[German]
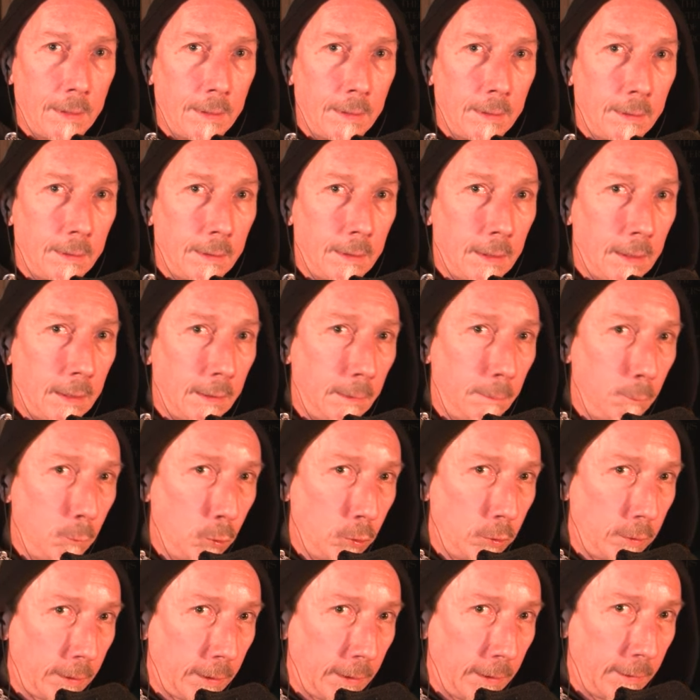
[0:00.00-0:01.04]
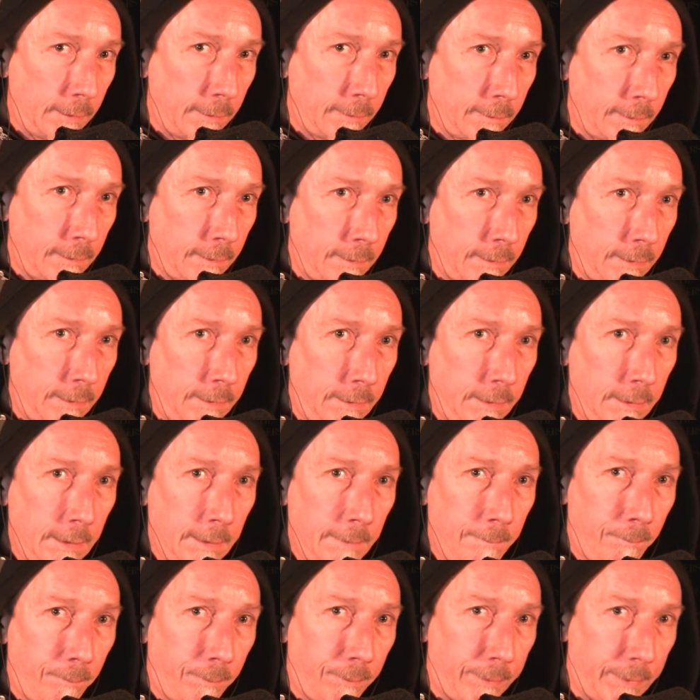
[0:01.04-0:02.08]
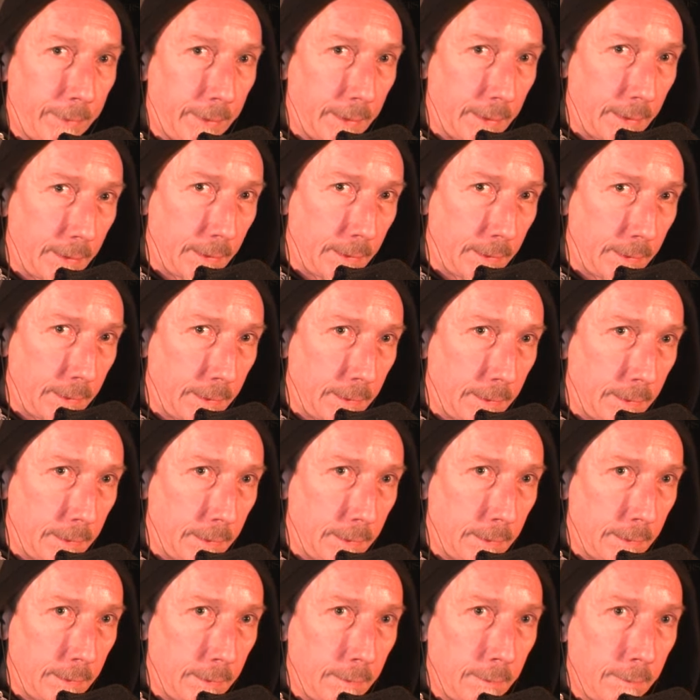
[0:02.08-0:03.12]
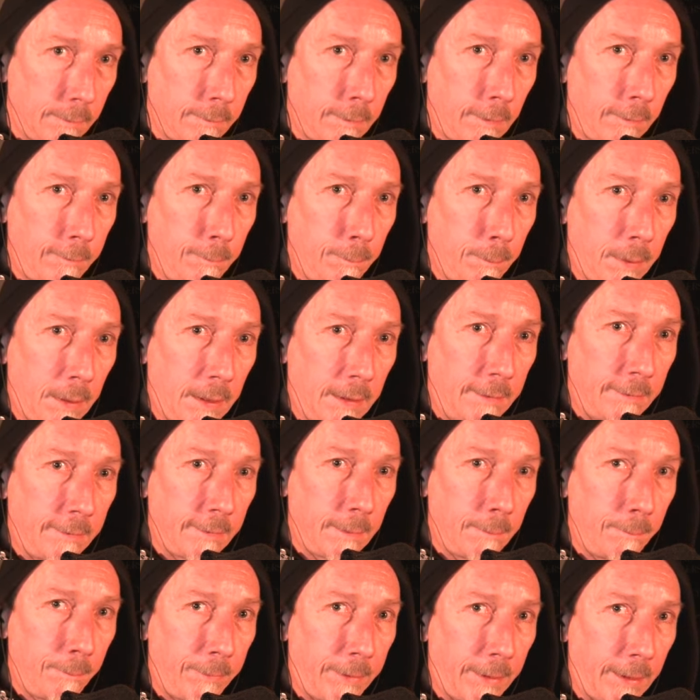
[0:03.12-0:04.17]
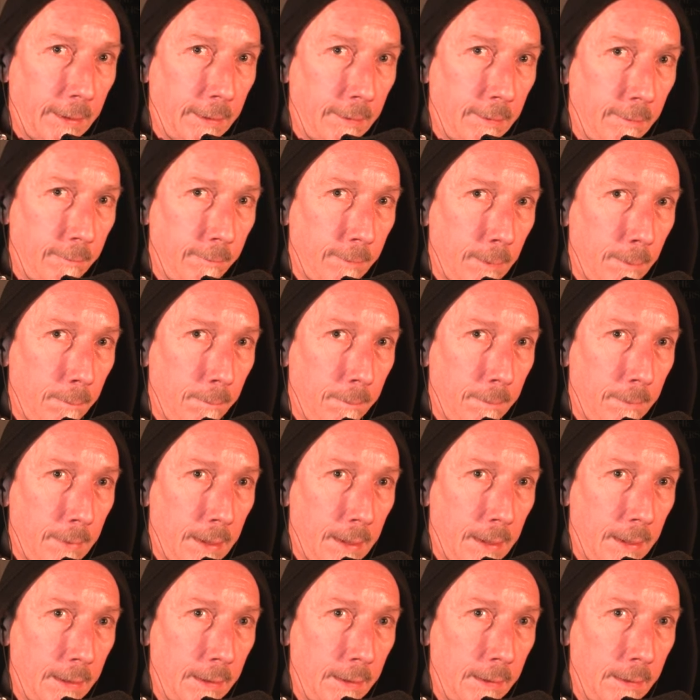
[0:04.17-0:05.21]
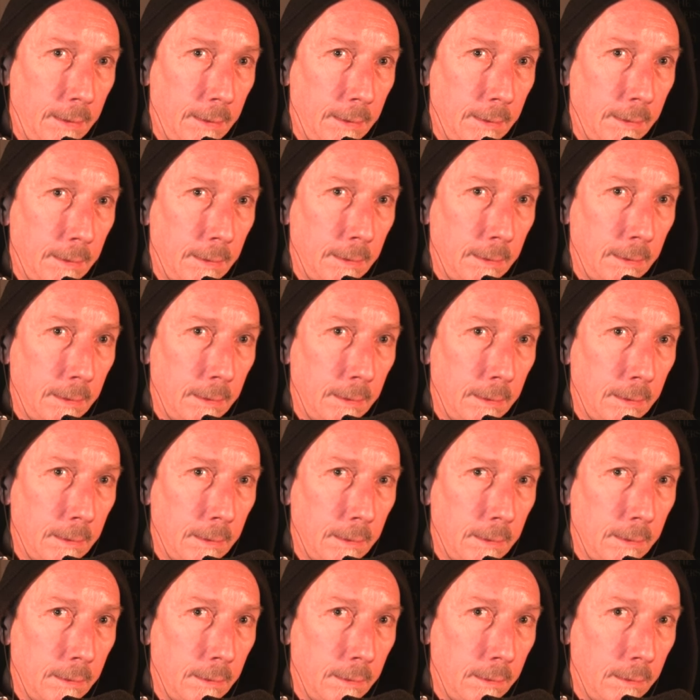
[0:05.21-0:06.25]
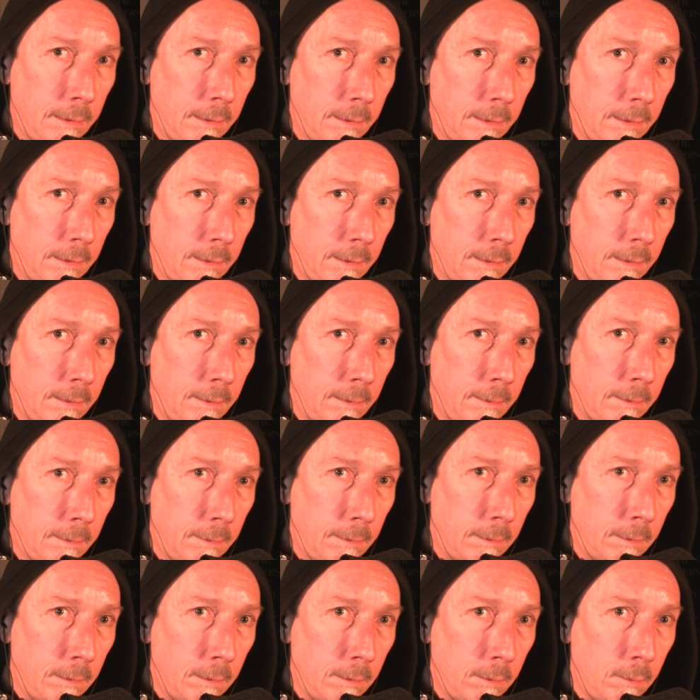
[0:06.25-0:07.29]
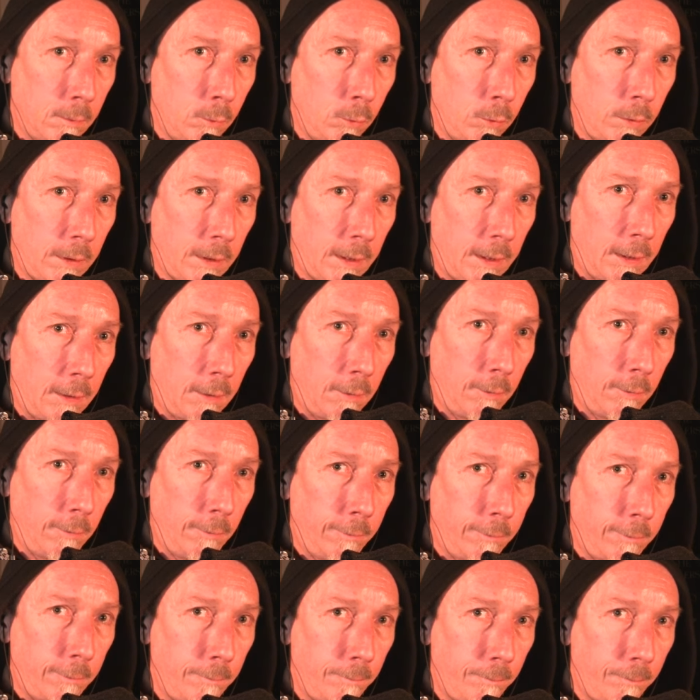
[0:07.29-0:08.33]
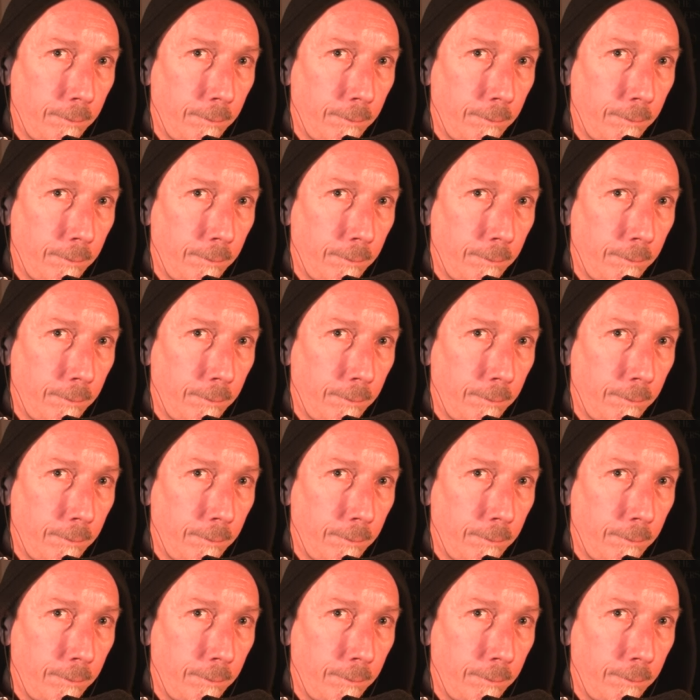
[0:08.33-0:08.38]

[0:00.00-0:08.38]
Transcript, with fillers: Ja, die Muttränke sind hier. Waffenbalsam teilen wir mal äh, gut auf.